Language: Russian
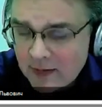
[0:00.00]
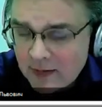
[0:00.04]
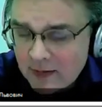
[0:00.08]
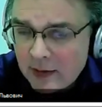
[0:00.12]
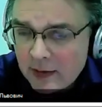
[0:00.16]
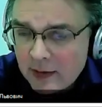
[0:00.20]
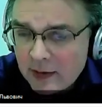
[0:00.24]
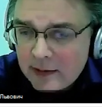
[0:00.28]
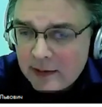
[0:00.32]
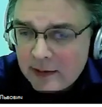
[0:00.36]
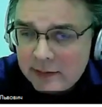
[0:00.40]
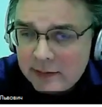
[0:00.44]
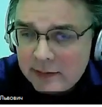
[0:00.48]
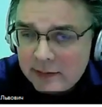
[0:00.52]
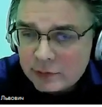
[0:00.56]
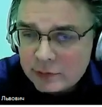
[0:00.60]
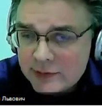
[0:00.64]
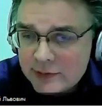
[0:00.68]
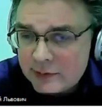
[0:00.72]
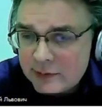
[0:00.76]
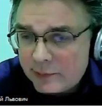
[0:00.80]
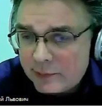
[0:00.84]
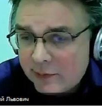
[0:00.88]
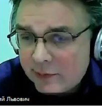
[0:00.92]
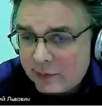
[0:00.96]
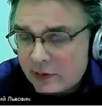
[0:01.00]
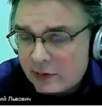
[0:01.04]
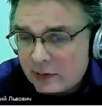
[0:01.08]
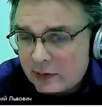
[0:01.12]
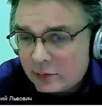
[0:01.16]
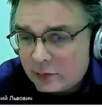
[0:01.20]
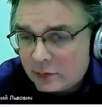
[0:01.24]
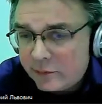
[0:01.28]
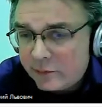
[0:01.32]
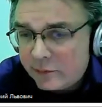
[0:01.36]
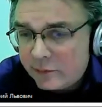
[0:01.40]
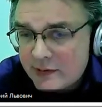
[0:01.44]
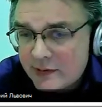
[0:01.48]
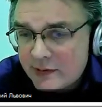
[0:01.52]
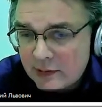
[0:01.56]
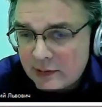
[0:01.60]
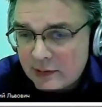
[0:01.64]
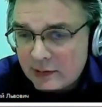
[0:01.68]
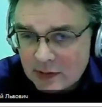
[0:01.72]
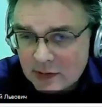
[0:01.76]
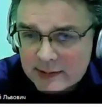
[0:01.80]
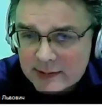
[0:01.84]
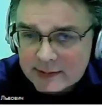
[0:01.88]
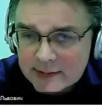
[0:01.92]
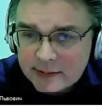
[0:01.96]
И вот те примеры, которые в
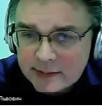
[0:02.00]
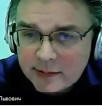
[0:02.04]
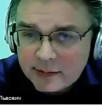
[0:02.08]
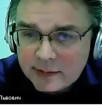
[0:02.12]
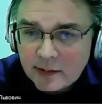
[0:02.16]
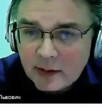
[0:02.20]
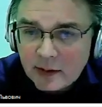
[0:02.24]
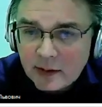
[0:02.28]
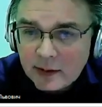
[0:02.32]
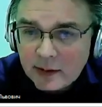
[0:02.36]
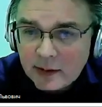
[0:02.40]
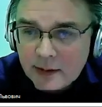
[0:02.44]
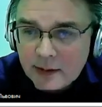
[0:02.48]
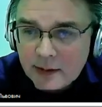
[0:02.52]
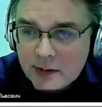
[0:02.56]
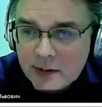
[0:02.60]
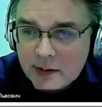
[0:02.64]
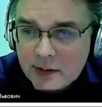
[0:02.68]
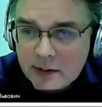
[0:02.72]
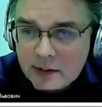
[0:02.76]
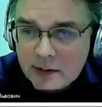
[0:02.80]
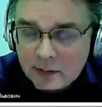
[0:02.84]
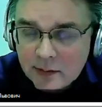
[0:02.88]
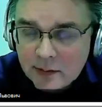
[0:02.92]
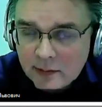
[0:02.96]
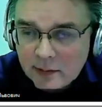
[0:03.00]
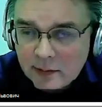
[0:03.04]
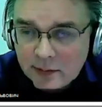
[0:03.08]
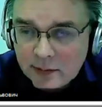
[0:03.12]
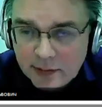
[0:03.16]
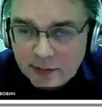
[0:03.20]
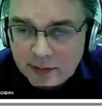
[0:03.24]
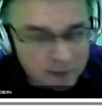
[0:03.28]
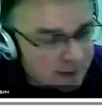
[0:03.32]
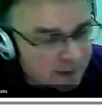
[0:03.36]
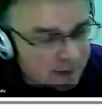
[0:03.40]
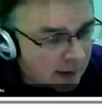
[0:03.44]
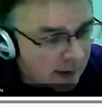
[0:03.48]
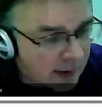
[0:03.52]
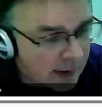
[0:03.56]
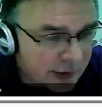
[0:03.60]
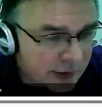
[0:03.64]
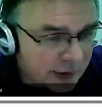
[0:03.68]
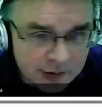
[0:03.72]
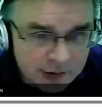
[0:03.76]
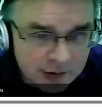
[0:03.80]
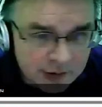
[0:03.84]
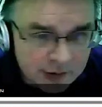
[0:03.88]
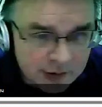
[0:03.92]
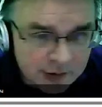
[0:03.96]
презентации, они, э, я постараюсь сейчас
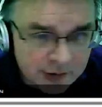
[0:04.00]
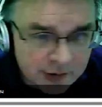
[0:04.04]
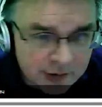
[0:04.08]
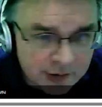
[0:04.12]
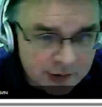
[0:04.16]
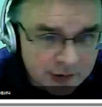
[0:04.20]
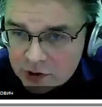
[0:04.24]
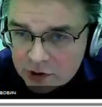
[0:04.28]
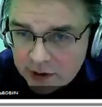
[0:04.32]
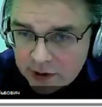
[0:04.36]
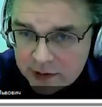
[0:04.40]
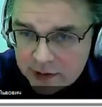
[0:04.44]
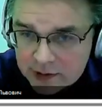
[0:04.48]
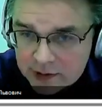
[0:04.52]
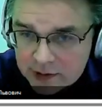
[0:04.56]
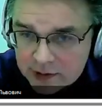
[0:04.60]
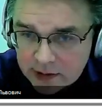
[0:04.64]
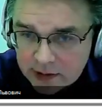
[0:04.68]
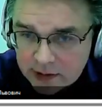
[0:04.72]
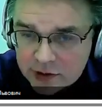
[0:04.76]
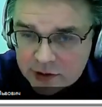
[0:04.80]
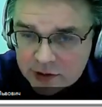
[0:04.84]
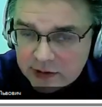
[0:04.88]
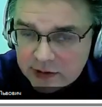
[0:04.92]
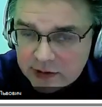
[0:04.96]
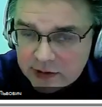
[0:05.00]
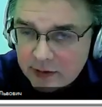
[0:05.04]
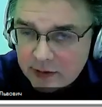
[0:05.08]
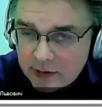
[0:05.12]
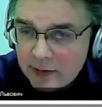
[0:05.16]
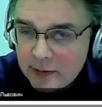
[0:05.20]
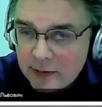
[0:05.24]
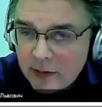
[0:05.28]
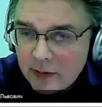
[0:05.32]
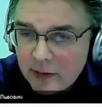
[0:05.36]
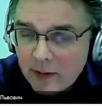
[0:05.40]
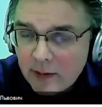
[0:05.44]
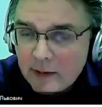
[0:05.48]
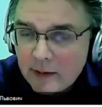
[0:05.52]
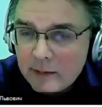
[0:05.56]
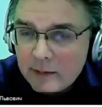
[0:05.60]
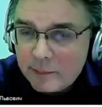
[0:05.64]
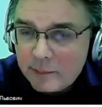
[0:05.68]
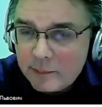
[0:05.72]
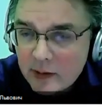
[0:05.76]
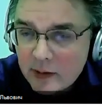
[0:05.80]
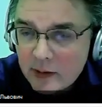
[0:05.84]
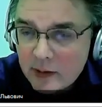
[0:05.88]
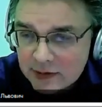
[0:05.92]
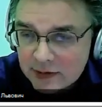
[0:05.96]
их вот расшарить экранчик и
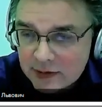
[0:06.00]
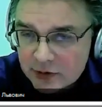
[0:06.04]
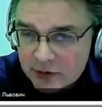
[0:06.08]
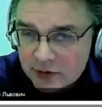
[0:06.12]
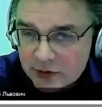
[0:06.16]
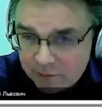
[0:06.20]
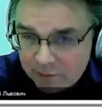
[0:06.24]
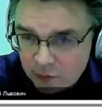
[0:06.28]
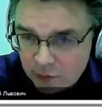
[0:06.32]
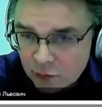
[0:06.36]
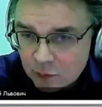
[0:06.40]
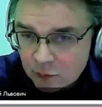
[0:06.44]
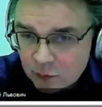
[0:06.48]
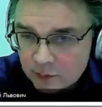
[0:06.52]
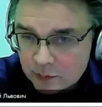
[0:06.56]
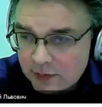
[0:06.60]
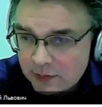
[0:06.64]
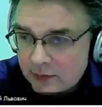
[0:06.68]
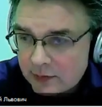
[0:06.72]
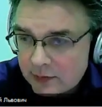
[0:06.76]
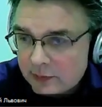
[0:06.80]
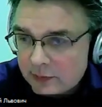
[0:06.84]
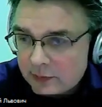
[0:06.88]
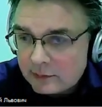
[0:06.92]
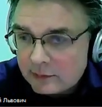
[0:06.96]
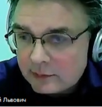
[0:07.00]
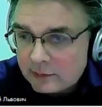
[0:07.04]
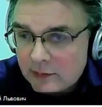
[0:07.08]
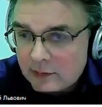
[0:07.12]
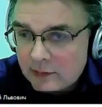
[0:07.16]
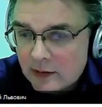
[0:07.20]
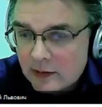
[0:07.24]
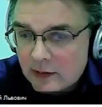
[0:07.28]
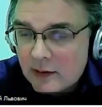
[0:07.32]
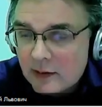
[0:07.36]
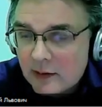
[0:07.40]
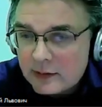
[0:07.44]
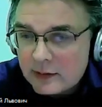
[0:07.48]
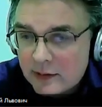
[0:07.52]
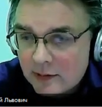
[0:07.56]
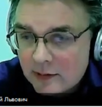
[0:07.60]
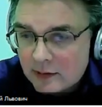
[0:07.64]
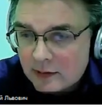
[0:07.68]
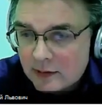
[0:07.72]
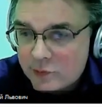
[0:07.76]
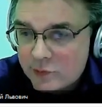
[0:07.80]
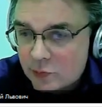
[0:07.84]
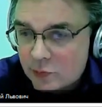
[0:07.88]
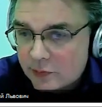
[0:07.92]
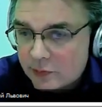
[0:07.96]
показать живьем, да, как, как, как
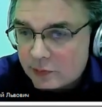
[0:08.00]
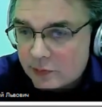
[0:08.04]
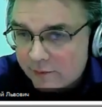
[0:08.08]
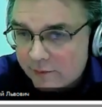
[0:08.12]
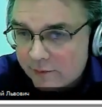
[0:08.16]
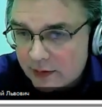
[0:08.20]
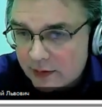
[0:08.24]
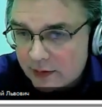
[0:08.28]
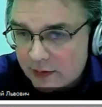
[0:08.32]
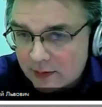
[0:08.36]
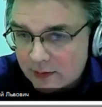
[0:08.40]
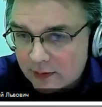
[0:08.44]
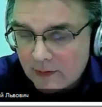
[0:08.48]
все это выглядит.